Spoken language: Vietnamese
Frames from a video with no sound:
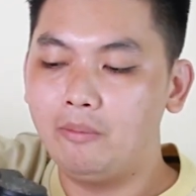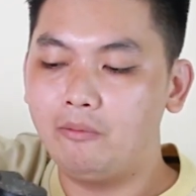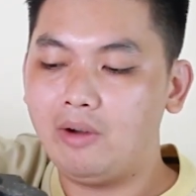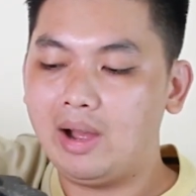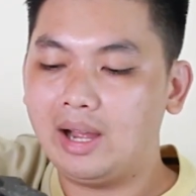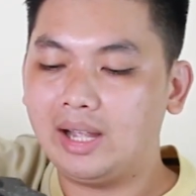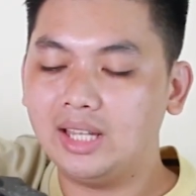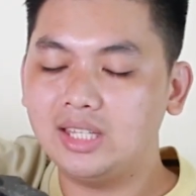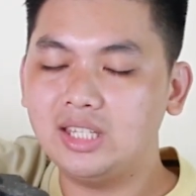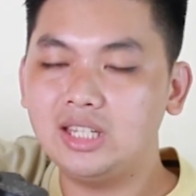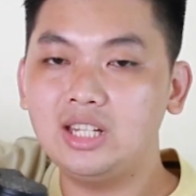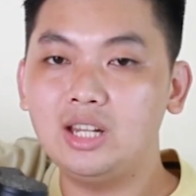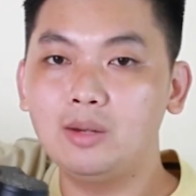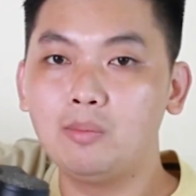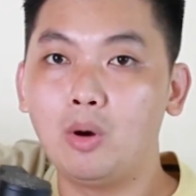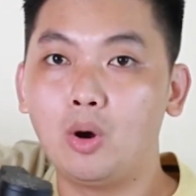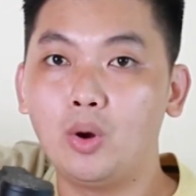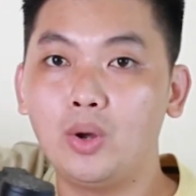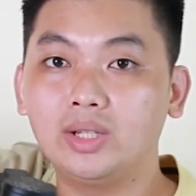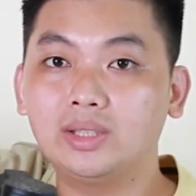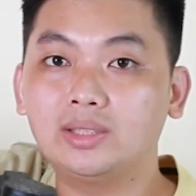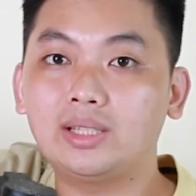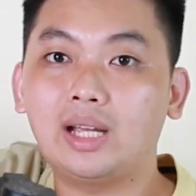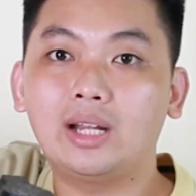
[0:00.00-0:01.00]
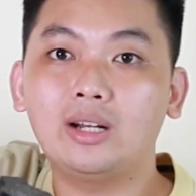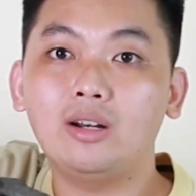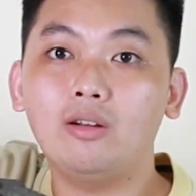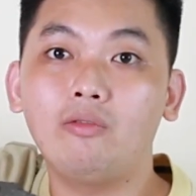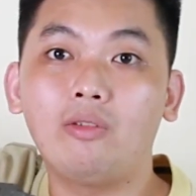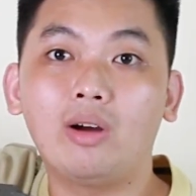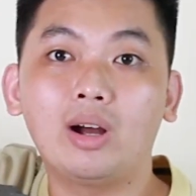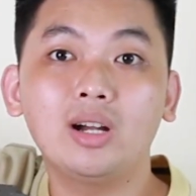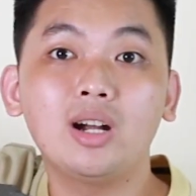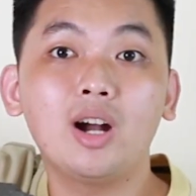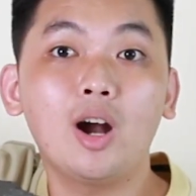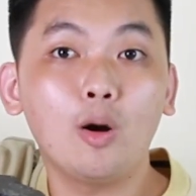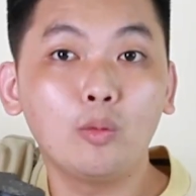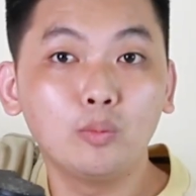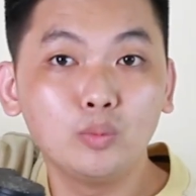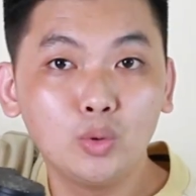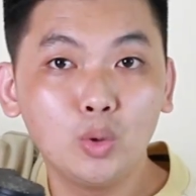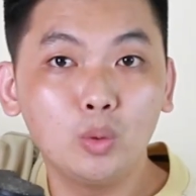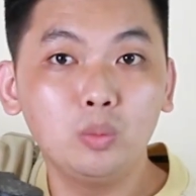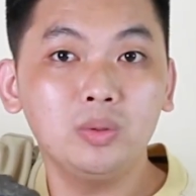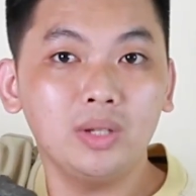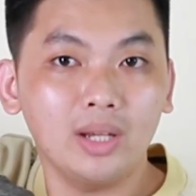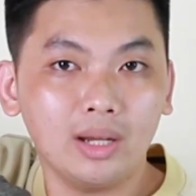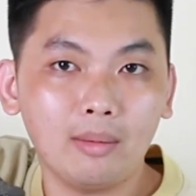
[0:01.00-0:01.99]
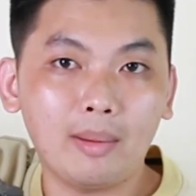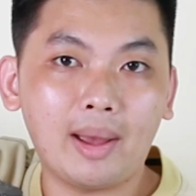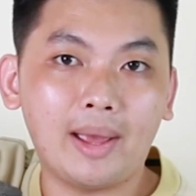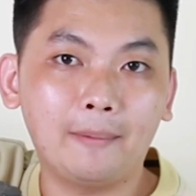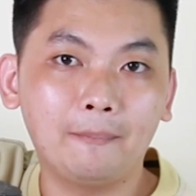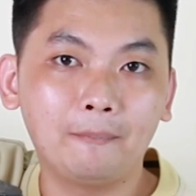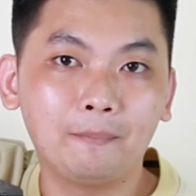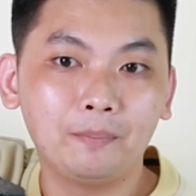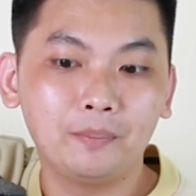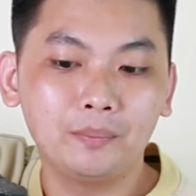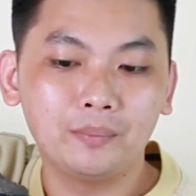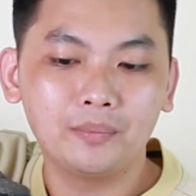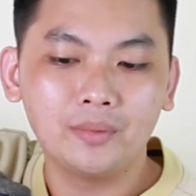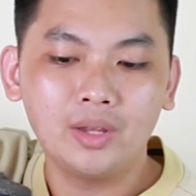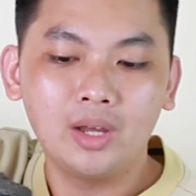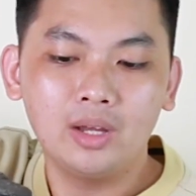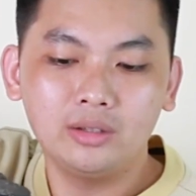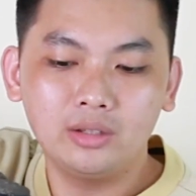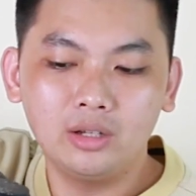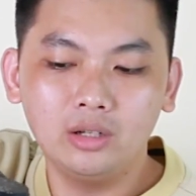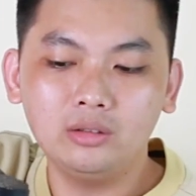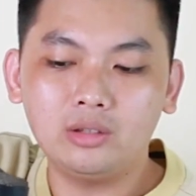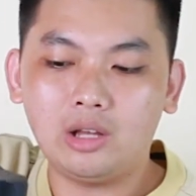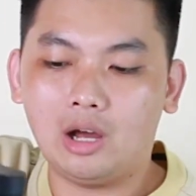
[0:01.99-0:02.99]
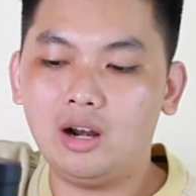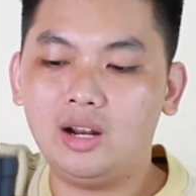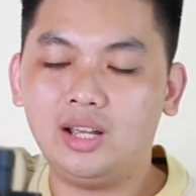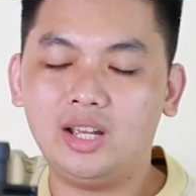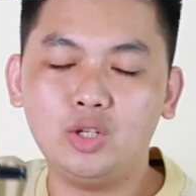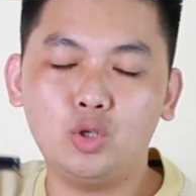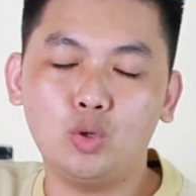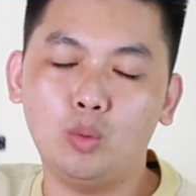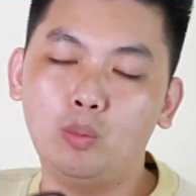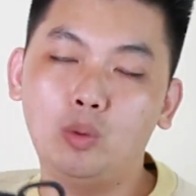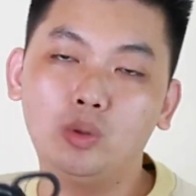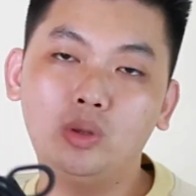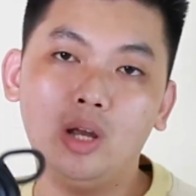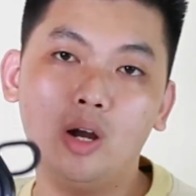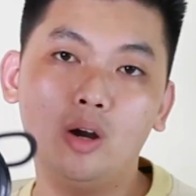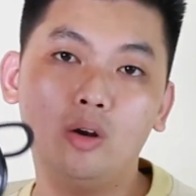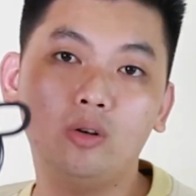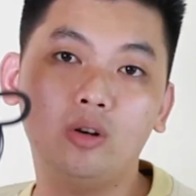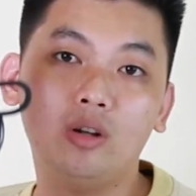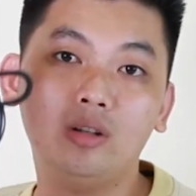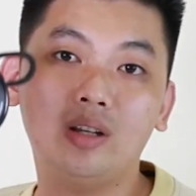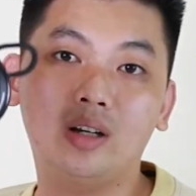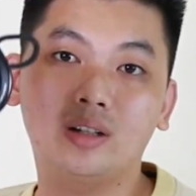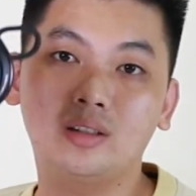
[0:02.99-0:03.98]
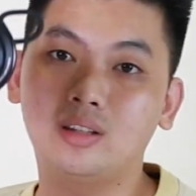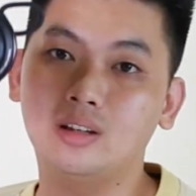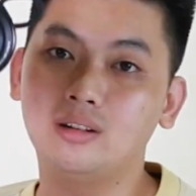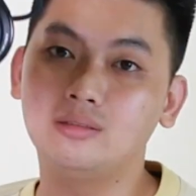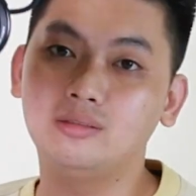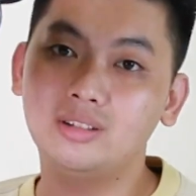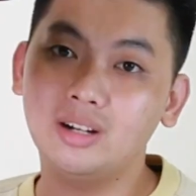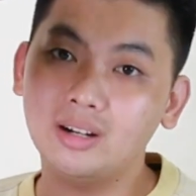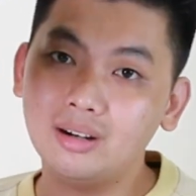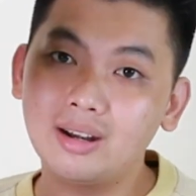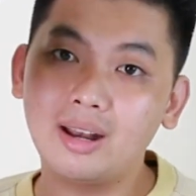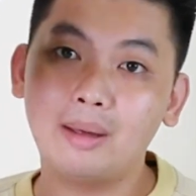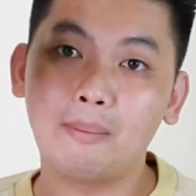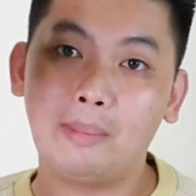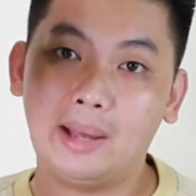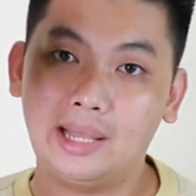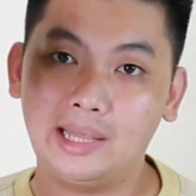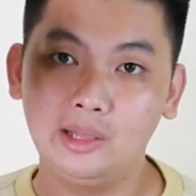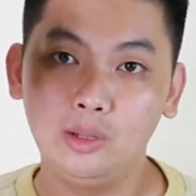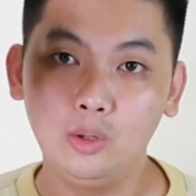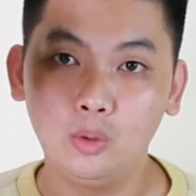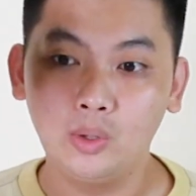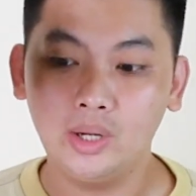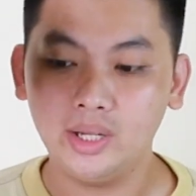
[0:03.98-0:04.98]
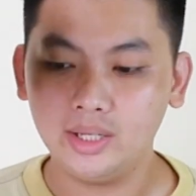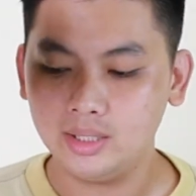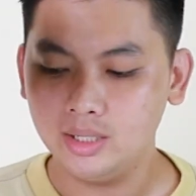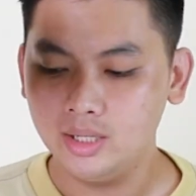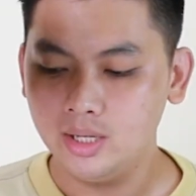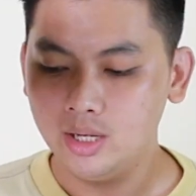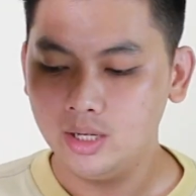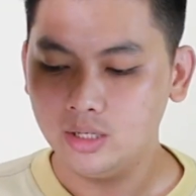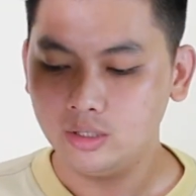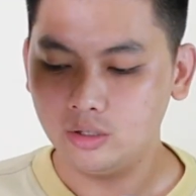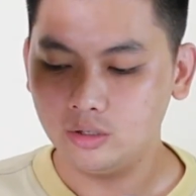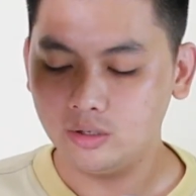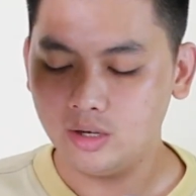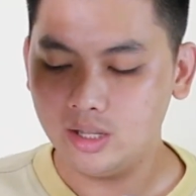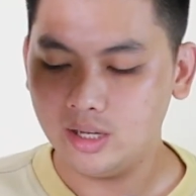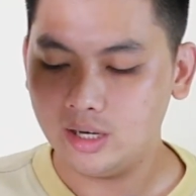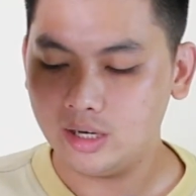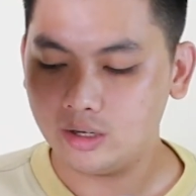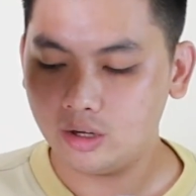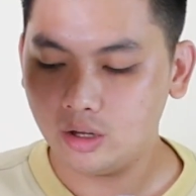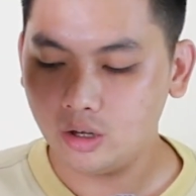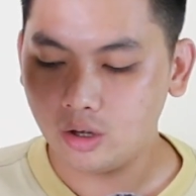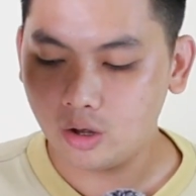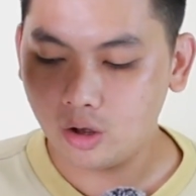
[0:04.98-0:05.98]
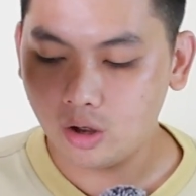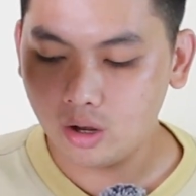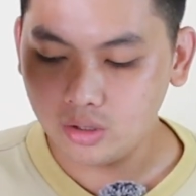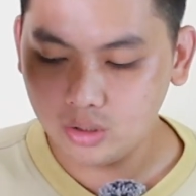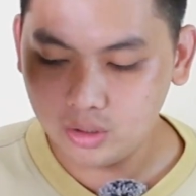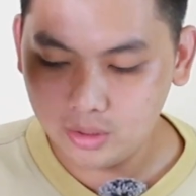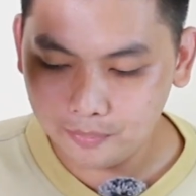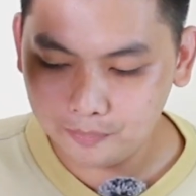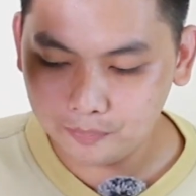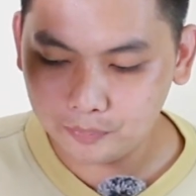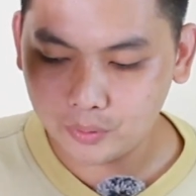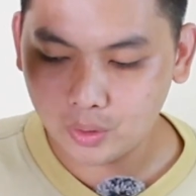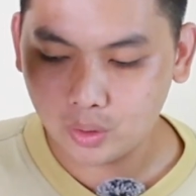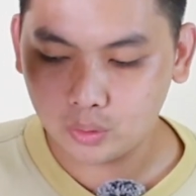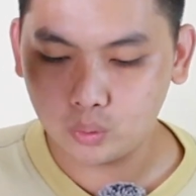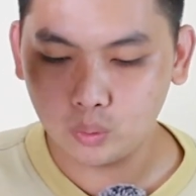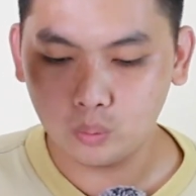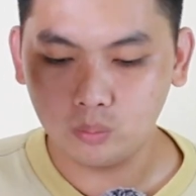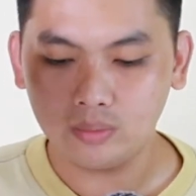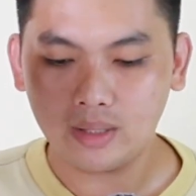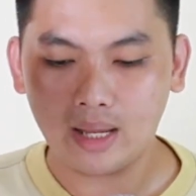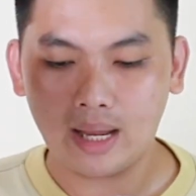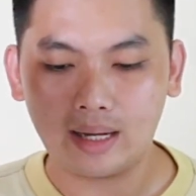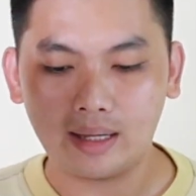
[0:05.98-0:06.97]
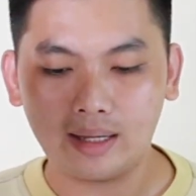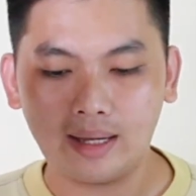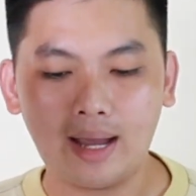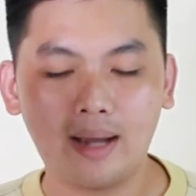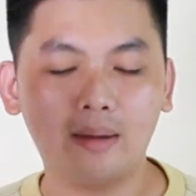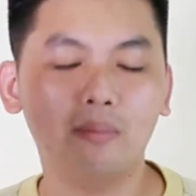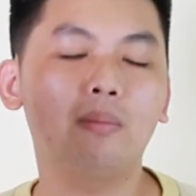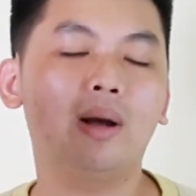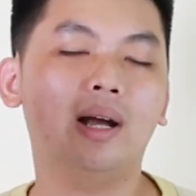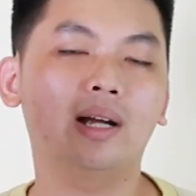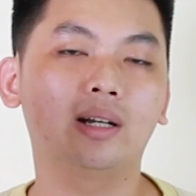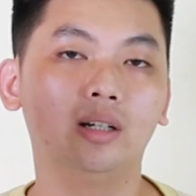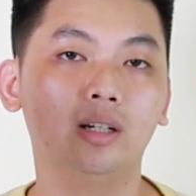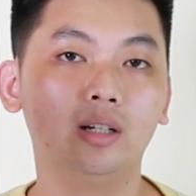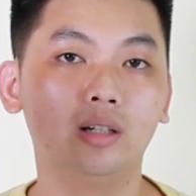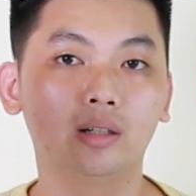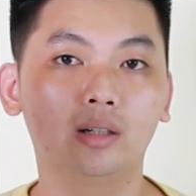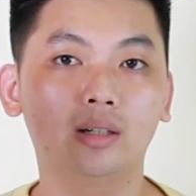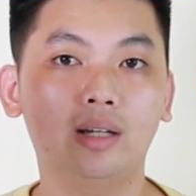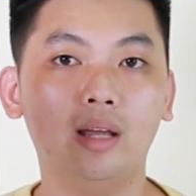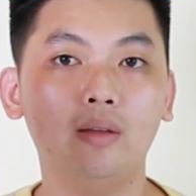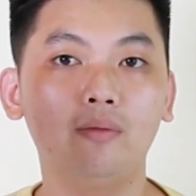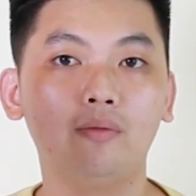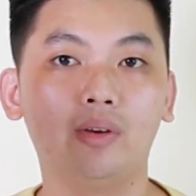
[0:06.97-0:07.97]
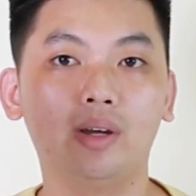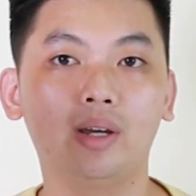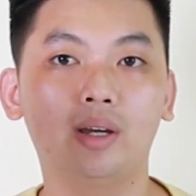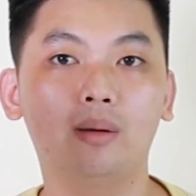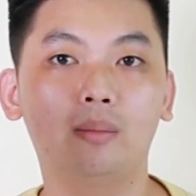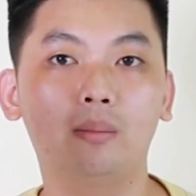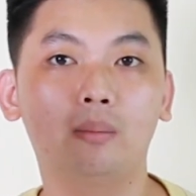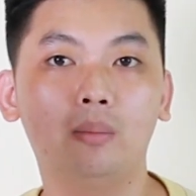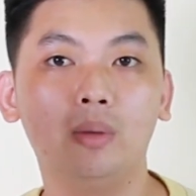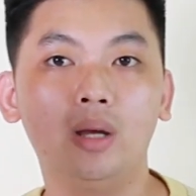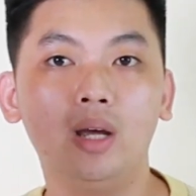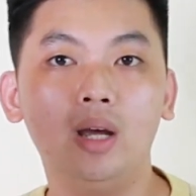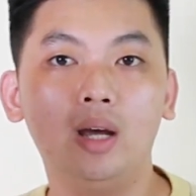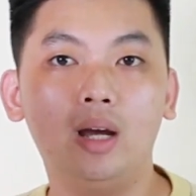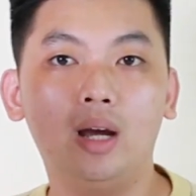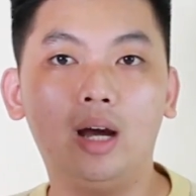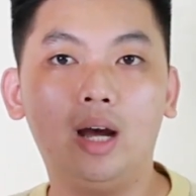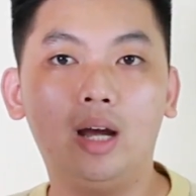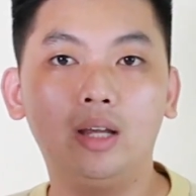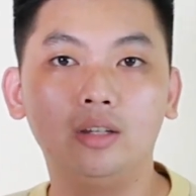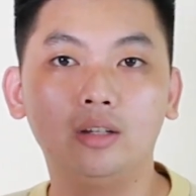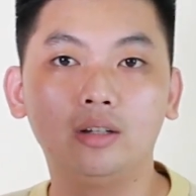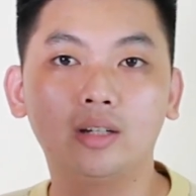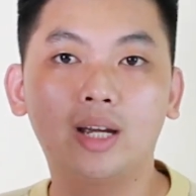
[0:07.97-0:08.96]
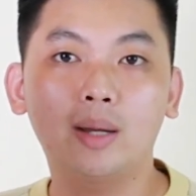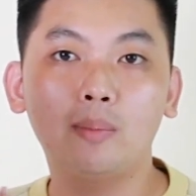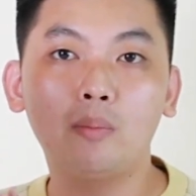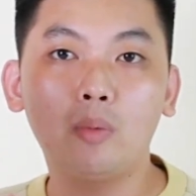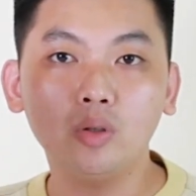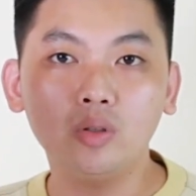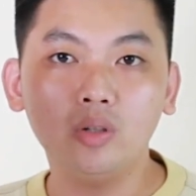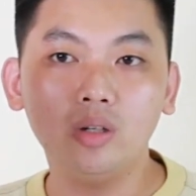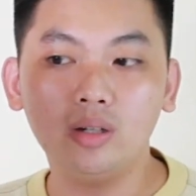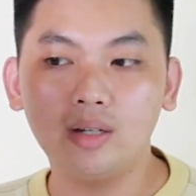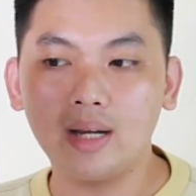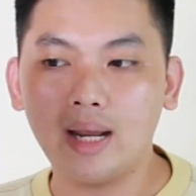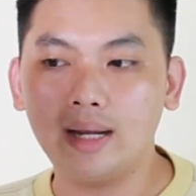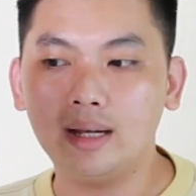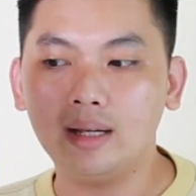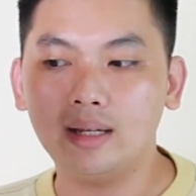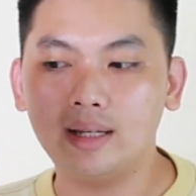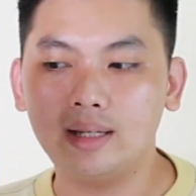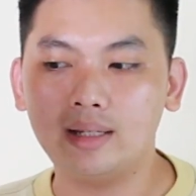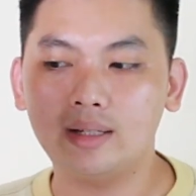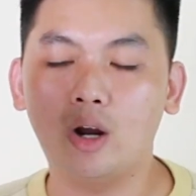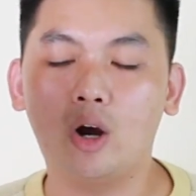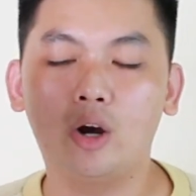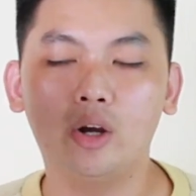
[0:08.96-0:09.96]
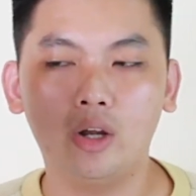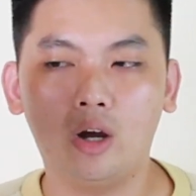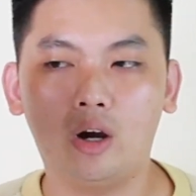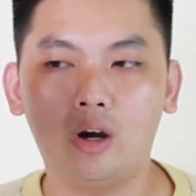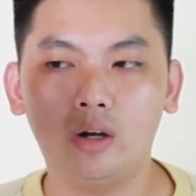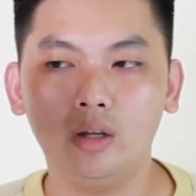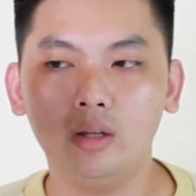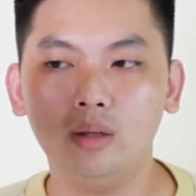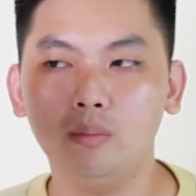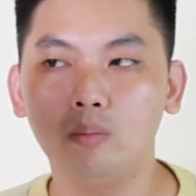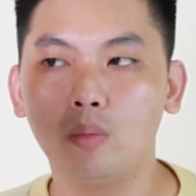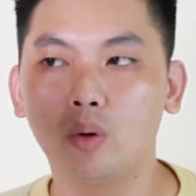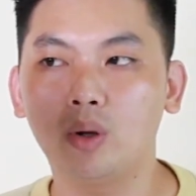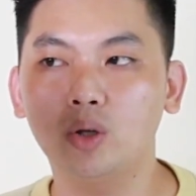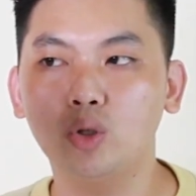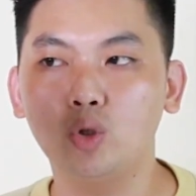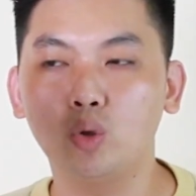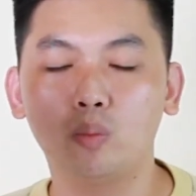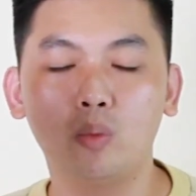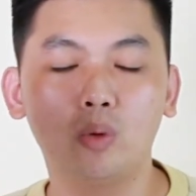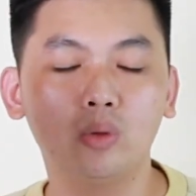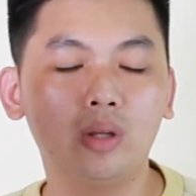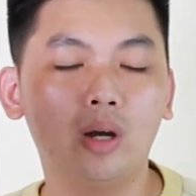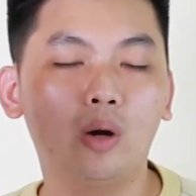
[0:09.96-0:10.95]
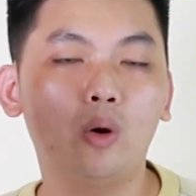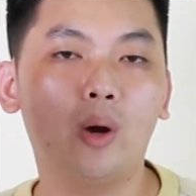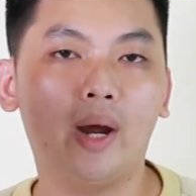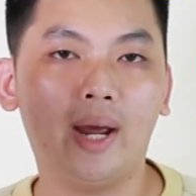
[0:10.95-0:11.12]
và cái chiếc gimbal hiện tại nó vẫn không rung nha các bạn, chứng tỏ là cái trục motor của nó thật sự rất là mạnh luôn ấy. Cho nên là nó có giúp cho chúng ta cân bằng được cái việc những cái mod chức năng đòi hỏi một cái trục motor